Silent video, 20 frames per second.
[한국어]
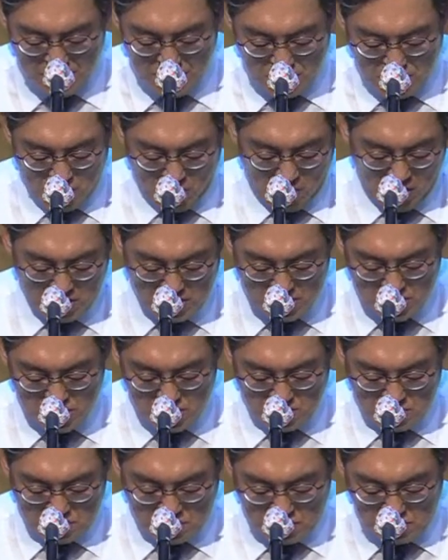여호와께서
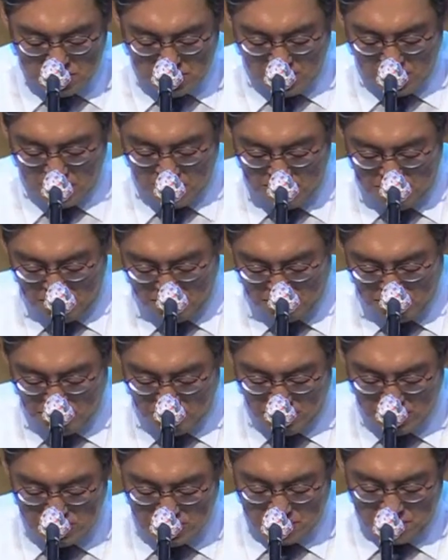모세에게
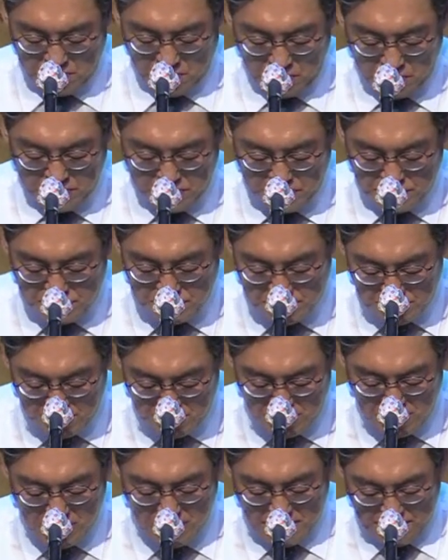명령하신 모든
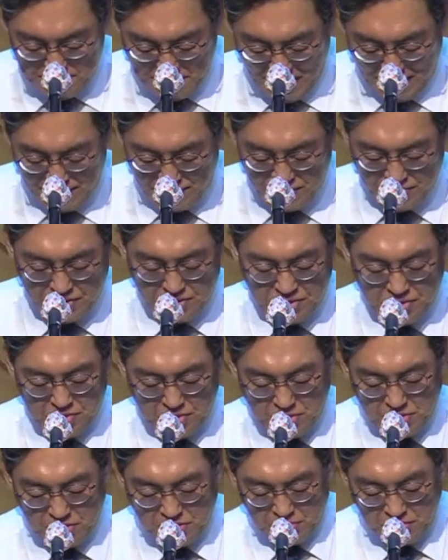것을
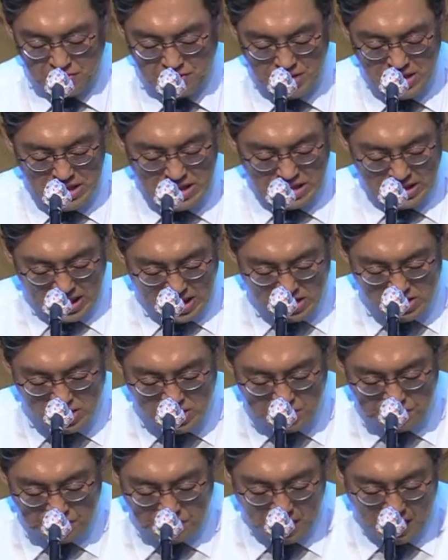만들었고
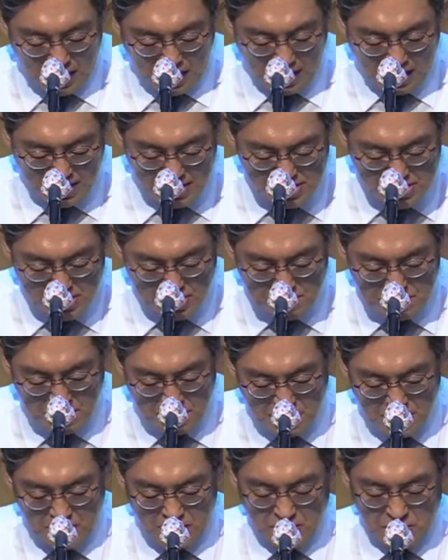단지파
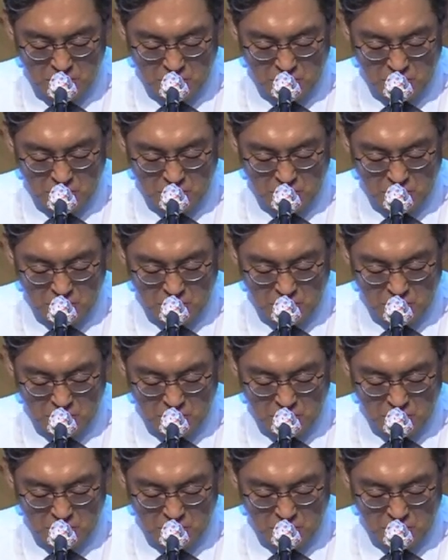아이사막의 아들